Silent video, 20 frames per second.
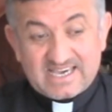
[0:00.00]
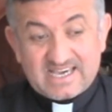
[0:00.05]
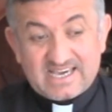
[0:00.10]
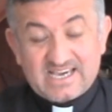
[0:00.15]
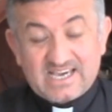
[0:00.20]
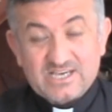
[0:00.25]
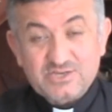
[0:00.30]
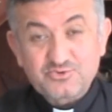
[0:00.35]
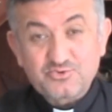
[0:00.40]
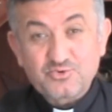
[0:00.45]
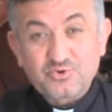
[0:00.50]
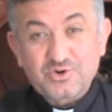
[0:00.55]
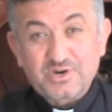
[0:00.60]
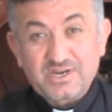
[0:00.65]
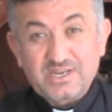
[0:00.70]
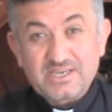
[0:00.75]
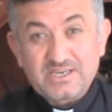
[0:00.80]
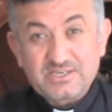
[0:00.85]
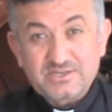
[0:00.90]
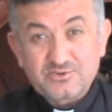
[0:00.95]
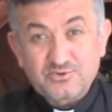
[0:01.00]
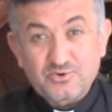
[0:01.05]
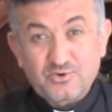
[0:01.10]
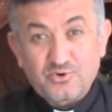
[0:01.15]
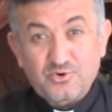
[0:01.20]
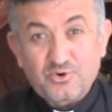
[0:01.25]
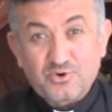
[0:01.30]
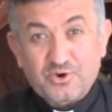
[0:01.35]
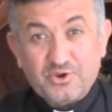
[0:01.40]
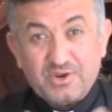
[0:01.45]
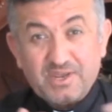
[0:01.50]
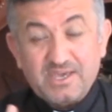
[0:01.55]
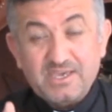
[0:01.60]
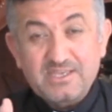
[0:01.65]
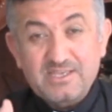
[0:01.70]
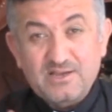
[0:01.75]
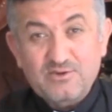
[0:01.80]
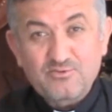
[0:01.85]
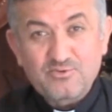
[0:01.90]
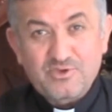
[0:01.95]
Jesucristo,
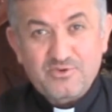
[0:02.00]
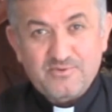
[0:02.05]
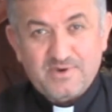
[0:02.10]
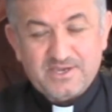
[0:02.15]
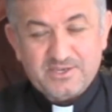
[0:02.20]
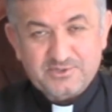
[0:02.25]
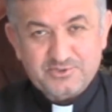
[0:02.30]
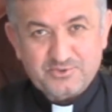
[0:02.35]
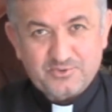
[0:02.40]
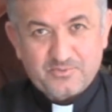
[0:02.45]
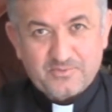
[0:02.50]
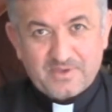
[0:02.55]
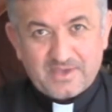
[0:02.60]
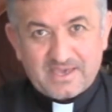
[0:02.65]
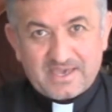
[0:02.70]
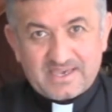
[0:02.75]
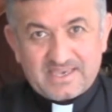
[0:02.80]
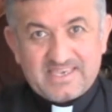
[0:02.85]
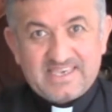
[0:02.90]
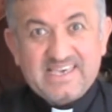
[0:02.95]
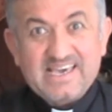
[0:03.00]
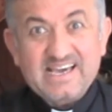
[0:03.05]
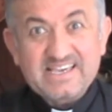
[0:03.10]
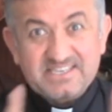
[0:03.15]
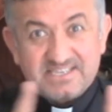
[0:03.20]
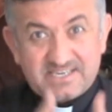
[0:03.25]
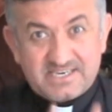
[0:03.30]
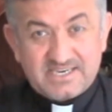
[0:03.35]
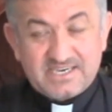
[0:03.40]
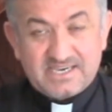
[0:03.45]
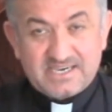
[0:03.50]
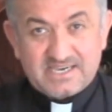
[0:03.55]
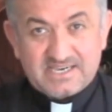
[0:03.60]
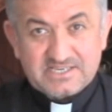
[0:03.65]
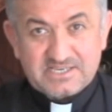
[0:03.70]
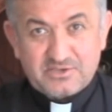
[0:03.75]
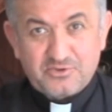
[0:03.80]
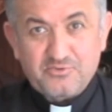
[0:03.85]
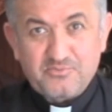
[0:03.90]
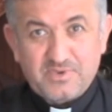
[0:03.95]
Rey del Universo. Y allí,
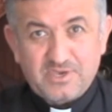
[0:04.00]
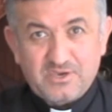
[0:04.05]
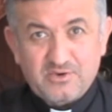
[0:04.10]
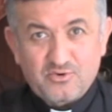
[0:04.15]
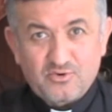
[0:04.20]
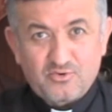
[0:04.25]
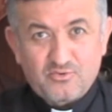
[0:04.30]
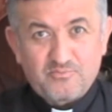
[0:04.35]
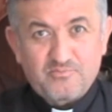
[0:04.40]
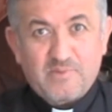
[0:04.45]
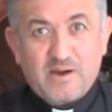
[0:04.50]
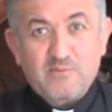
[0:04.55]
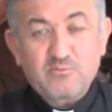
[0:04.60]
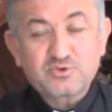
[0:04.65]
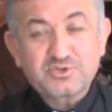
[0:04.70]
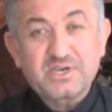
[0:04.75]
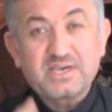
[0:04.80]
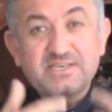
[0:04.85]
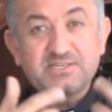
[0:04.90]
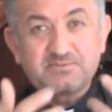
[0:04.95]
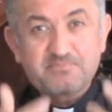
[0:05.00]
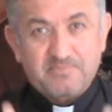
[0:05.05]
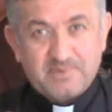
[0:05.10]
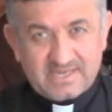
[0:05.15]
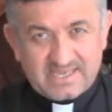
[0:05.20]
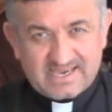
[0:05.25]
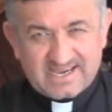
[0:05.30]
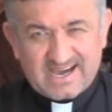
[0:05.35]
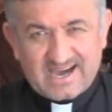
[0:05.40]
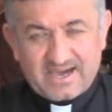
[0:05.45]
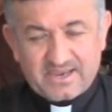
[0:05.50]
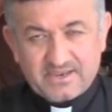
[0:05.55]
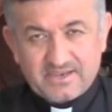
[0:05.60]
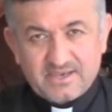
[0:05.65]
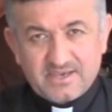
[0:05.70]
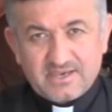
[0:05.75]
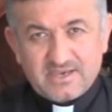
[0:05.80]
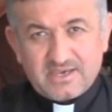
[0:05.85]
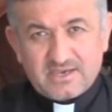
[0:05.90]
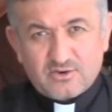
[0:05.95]
ese domingo, vamos a explicar
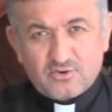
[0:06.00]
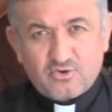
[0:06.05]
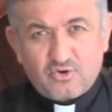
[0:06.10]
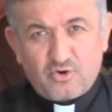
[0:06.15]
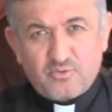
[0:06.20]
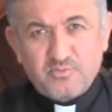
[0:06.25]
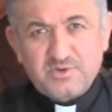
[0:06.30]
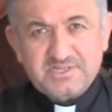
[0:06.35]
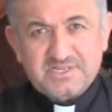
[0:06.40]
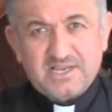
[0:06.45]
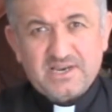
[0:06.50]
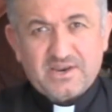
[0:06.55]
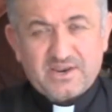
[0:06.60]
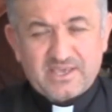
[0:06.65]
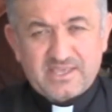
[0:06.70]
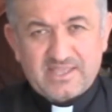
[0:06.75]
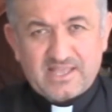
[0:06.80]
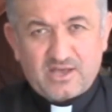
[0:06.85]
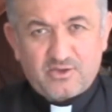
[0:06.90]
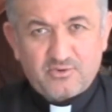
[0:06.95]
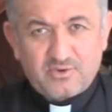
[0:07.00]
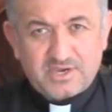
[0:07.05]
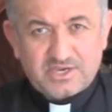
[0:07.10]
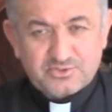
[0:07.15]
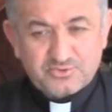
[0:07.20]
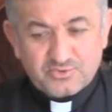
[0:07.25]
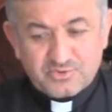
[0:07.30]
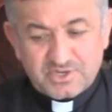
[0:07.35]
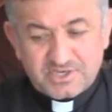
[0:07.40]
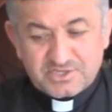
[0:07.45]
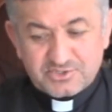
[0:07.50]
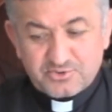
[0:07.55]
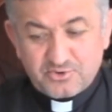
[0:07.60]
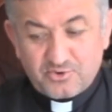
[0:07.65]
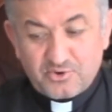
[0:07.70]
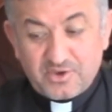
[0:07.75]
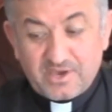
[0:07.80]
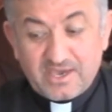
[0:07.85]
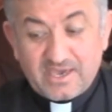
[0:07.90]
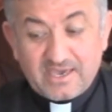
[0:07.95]
cómo es el reinado de
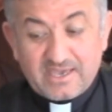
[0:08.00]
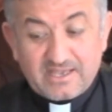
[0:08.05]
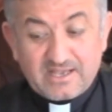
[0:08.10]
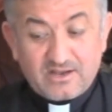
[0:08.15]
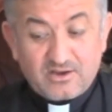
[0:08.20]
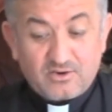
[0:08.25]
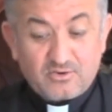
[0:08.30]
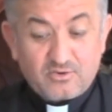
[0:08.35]
Jesucristo en